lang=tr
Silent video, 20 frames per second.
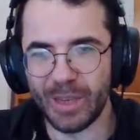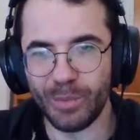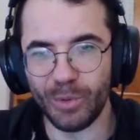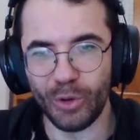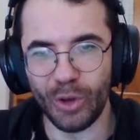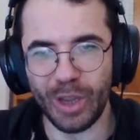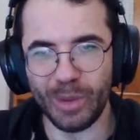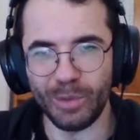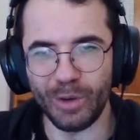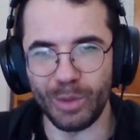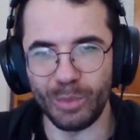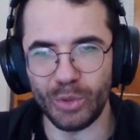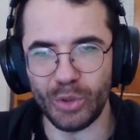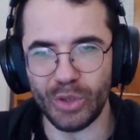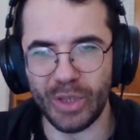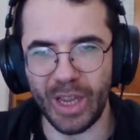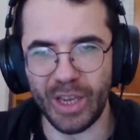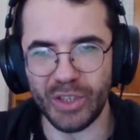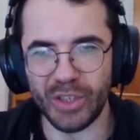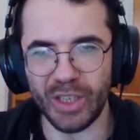de bir
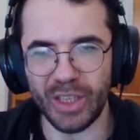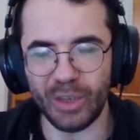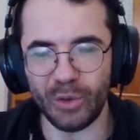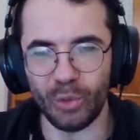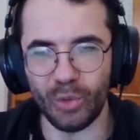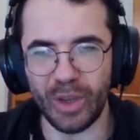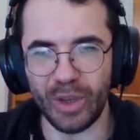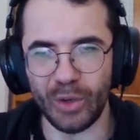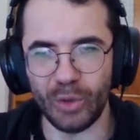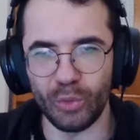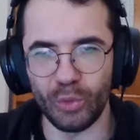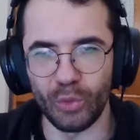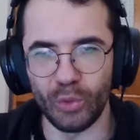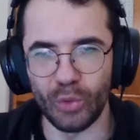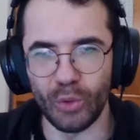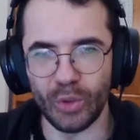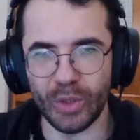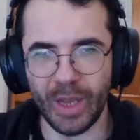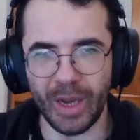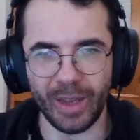koyabiliyormuşuz. Aşağıdaki uyarıyı
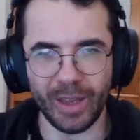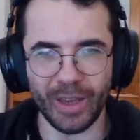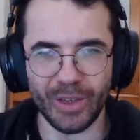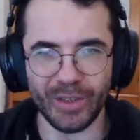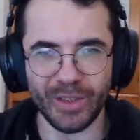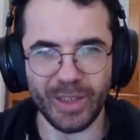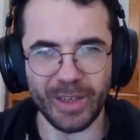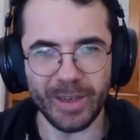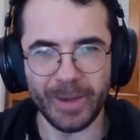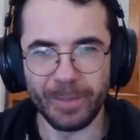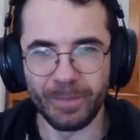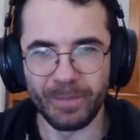duydunuz arkadaşlar.